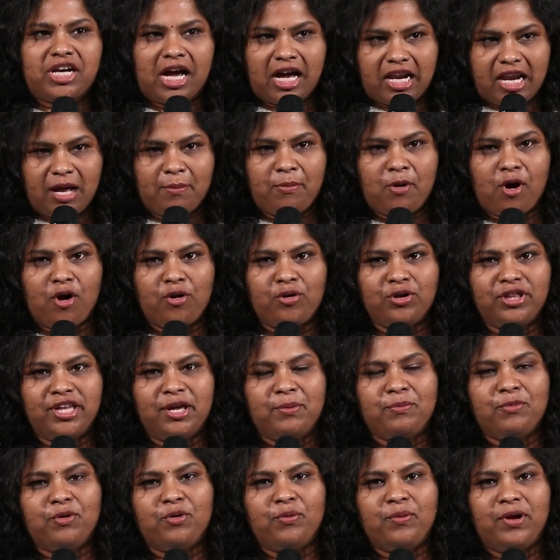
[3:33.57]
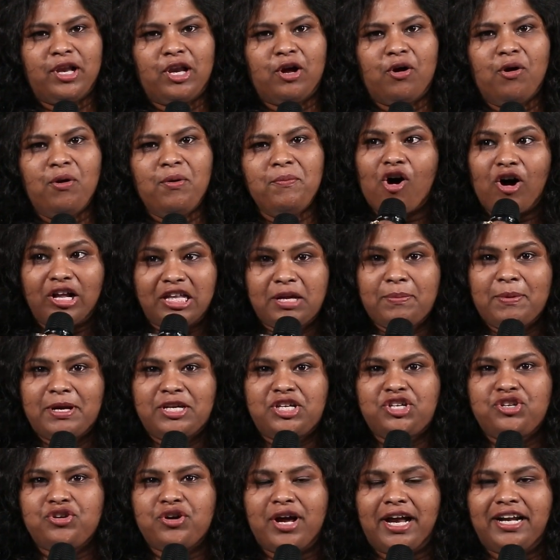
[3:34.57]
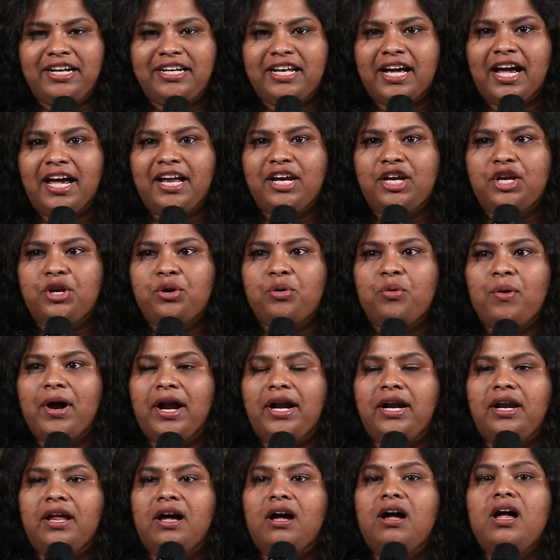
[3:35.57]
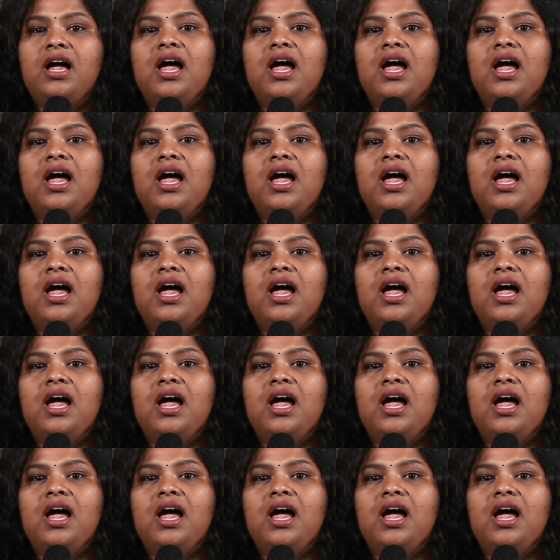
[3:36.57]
చాలా బాగుంది మూవీలో ఆల్ ది బెస్ట్ టు ఎంటైర్ క్రూ అండ్